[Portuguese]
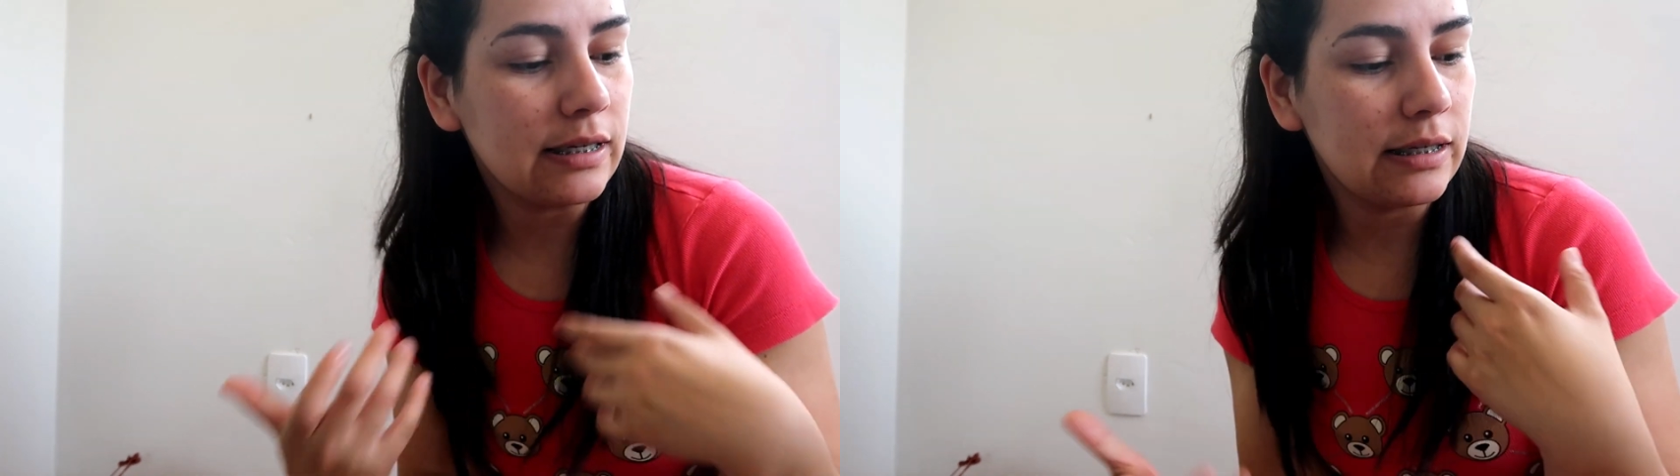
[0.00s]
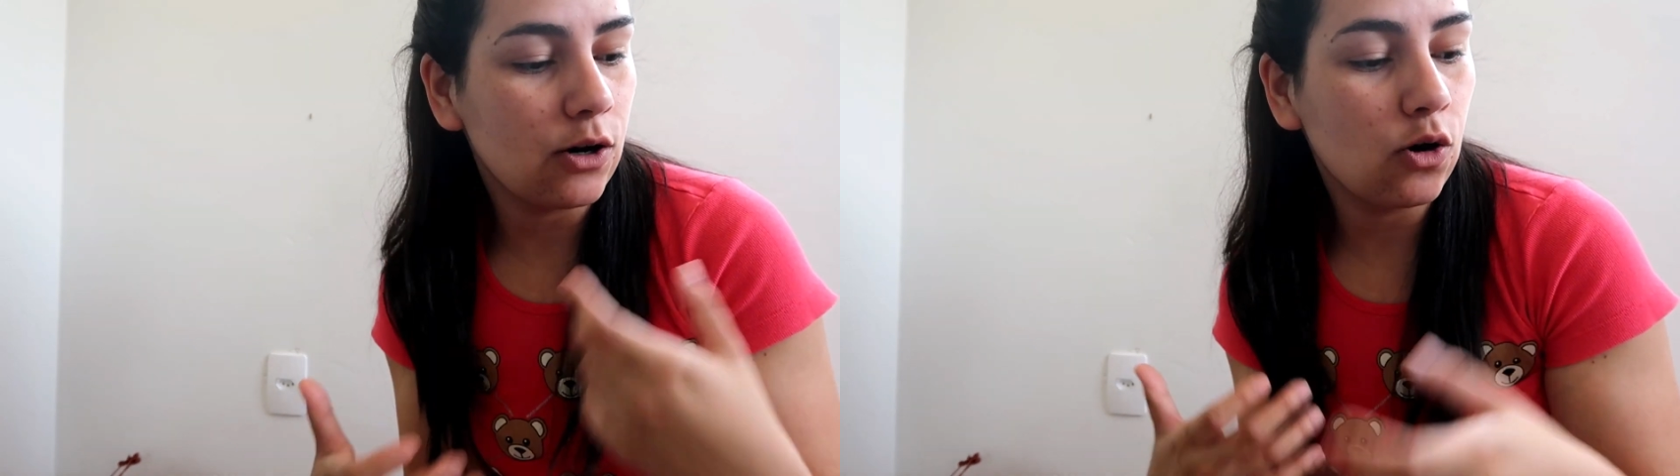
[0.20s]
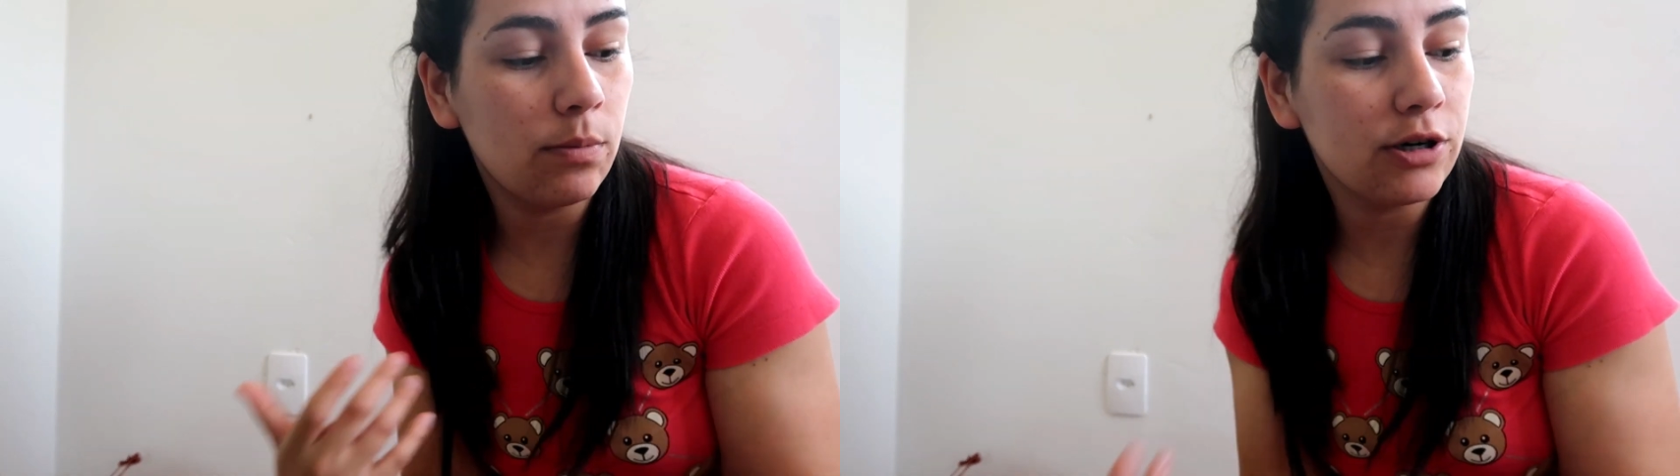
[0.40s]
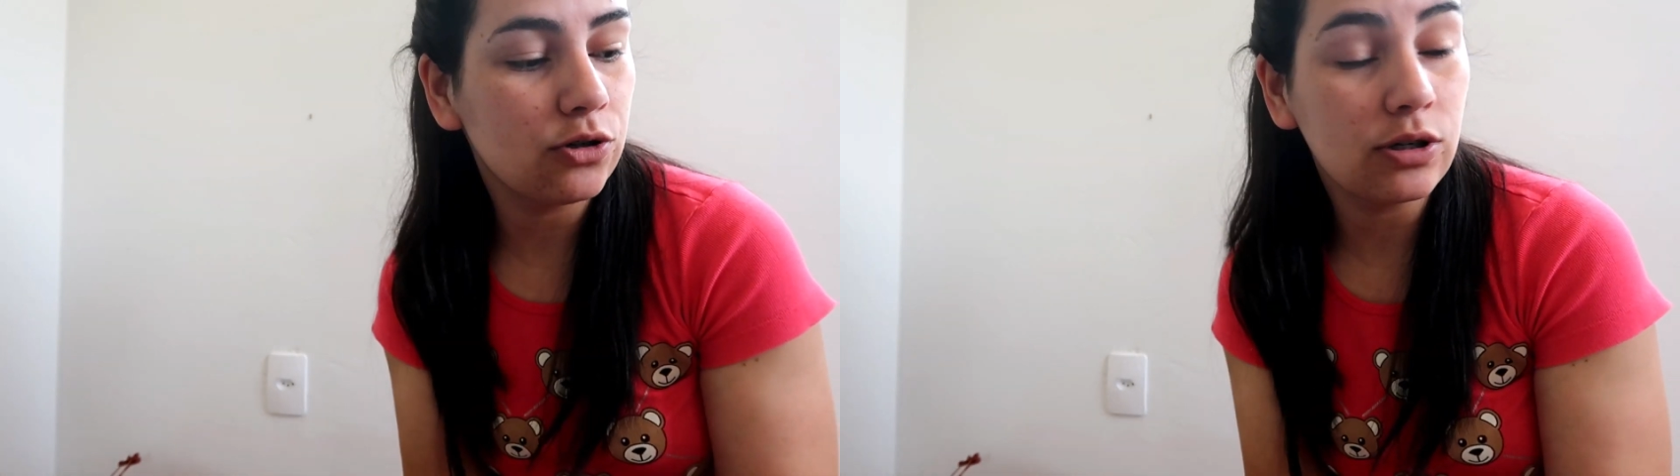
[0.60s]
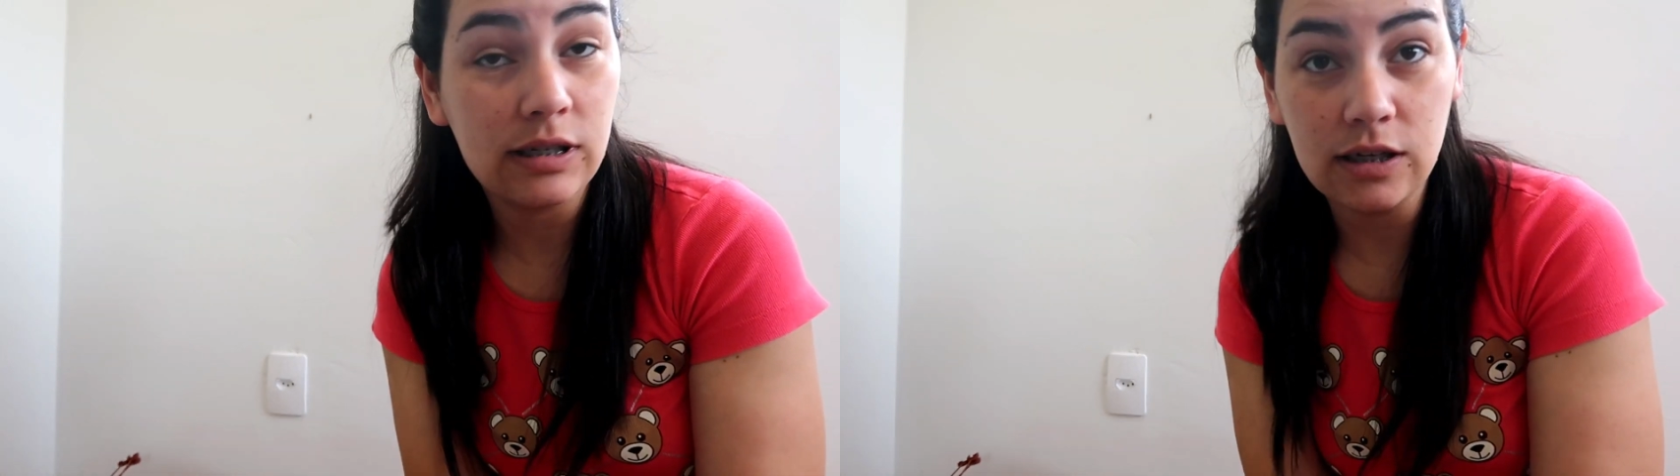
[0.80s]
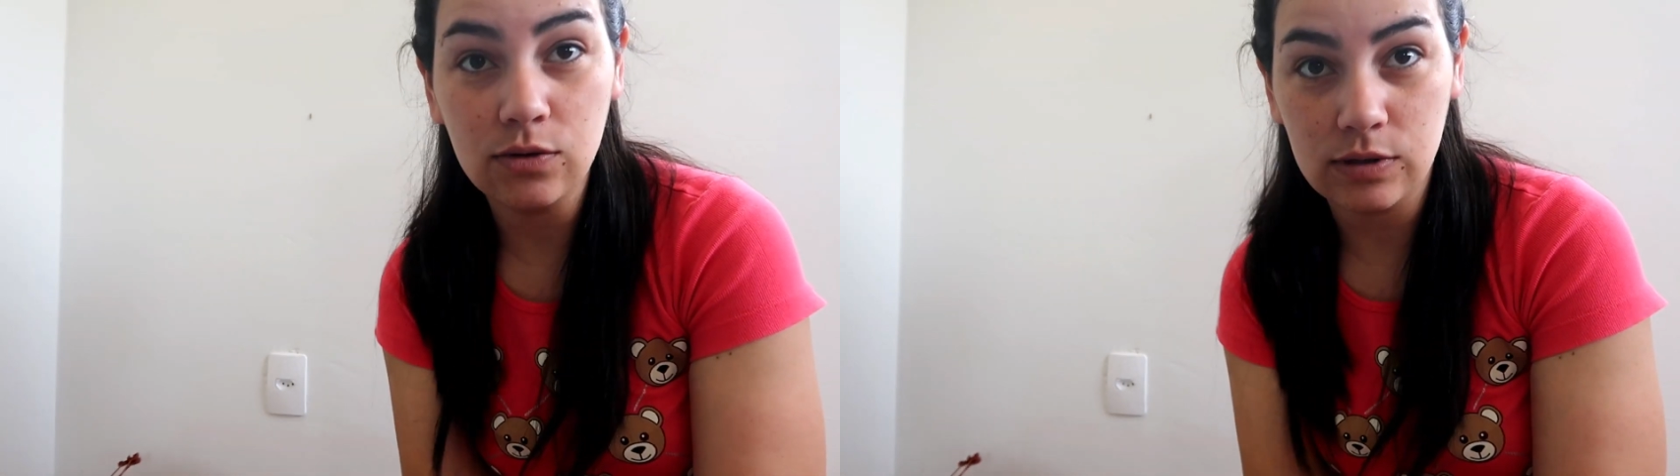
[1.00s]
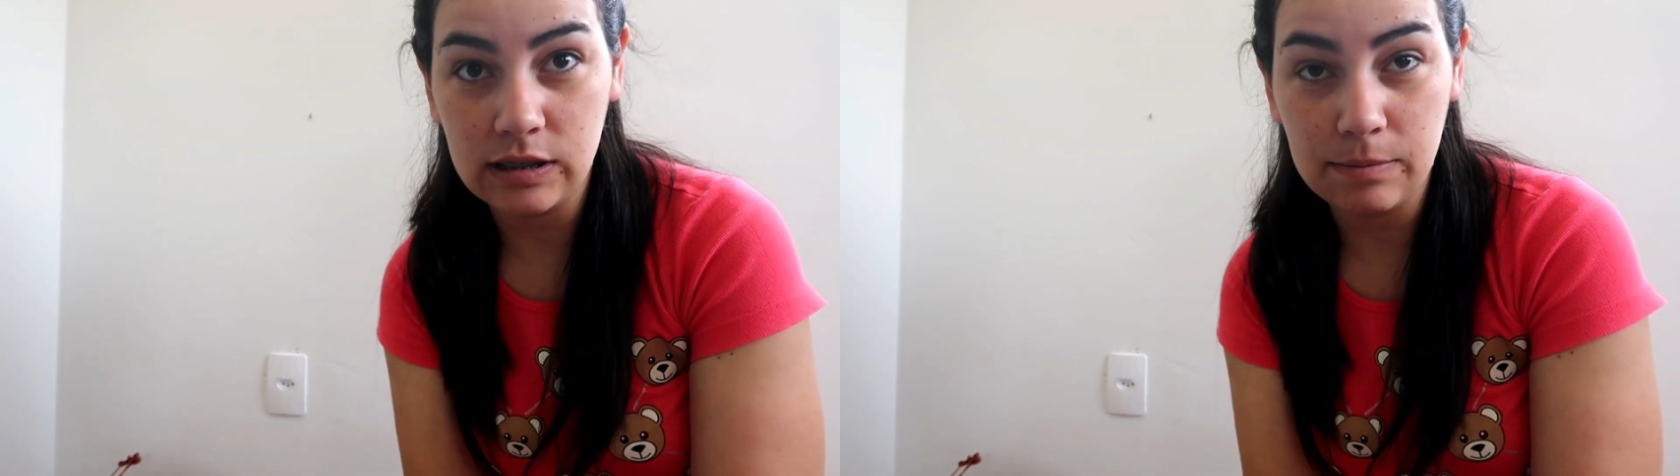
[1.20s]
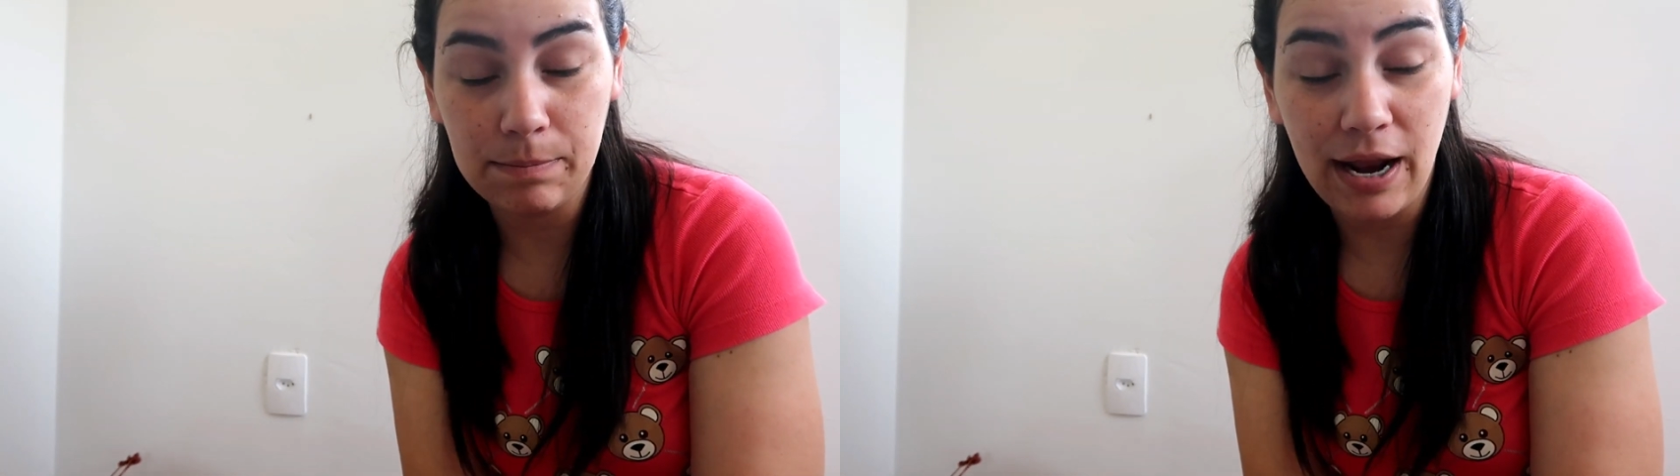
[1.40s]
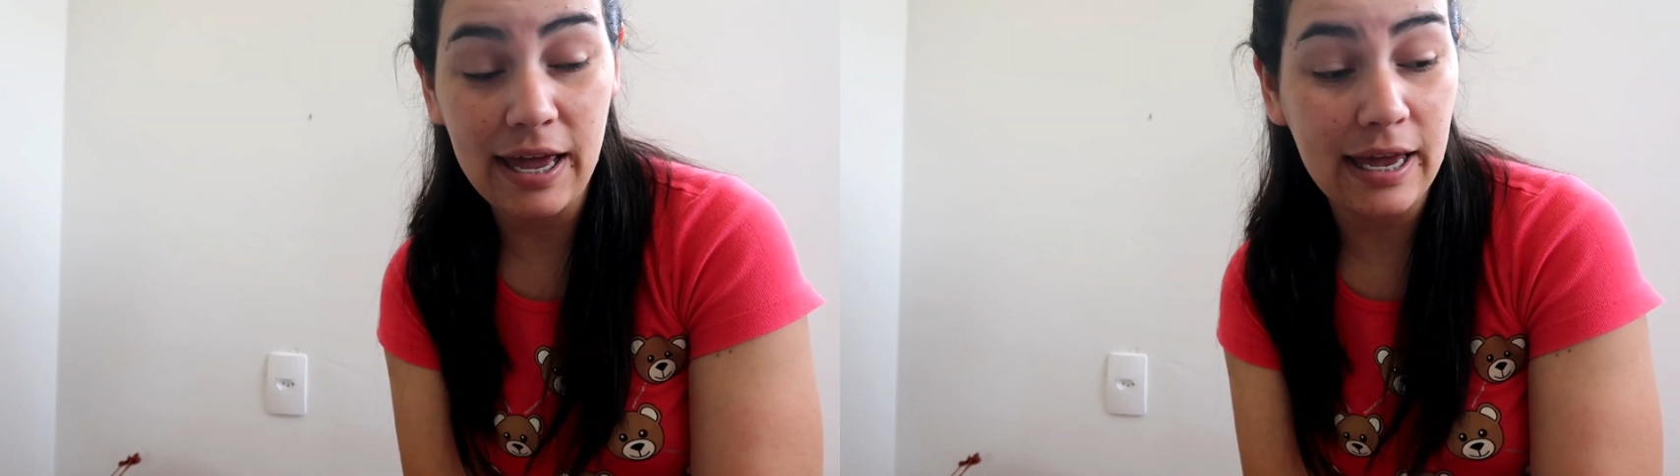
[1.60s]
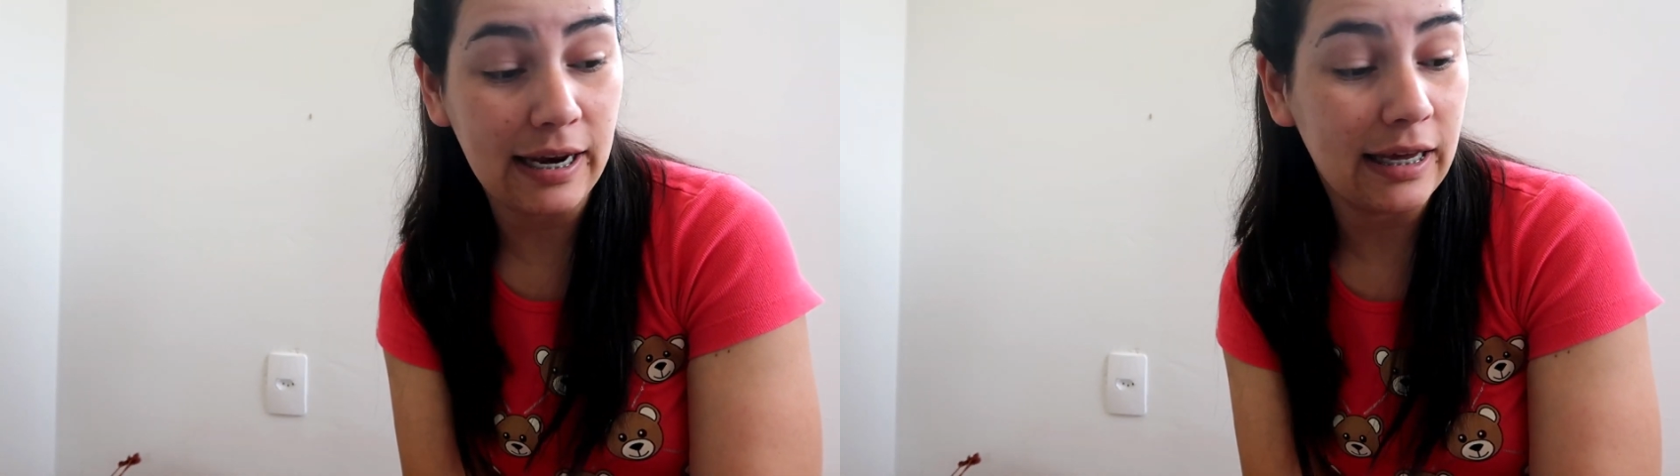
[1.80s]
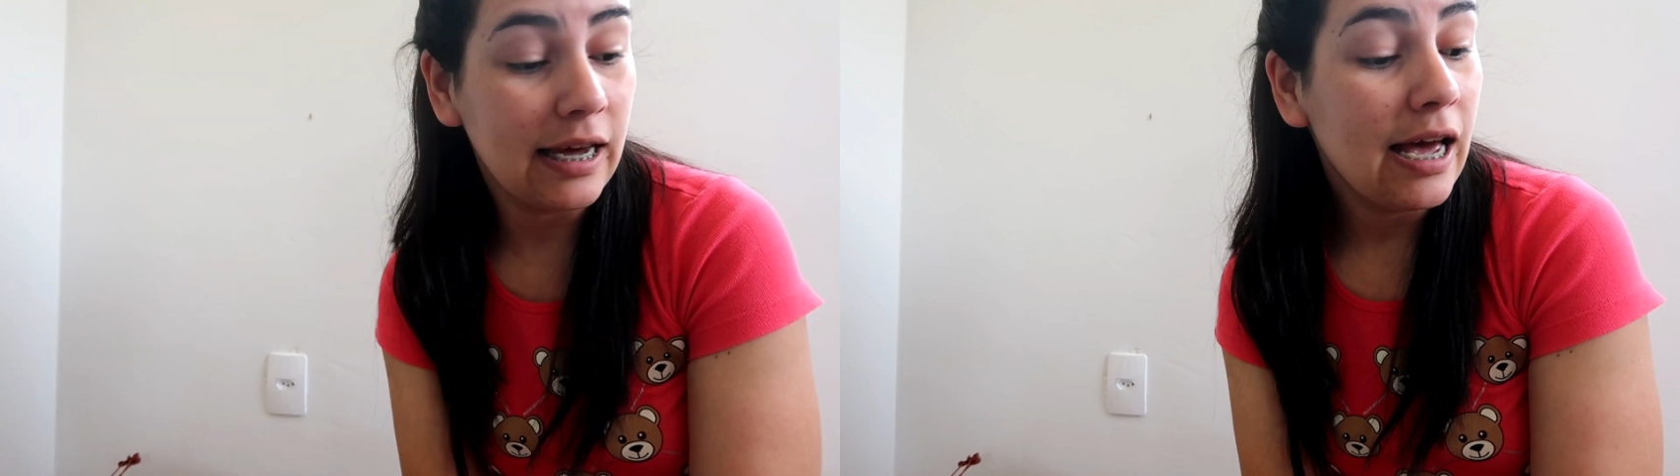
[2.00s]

assim, cobertorzinhos pra ele.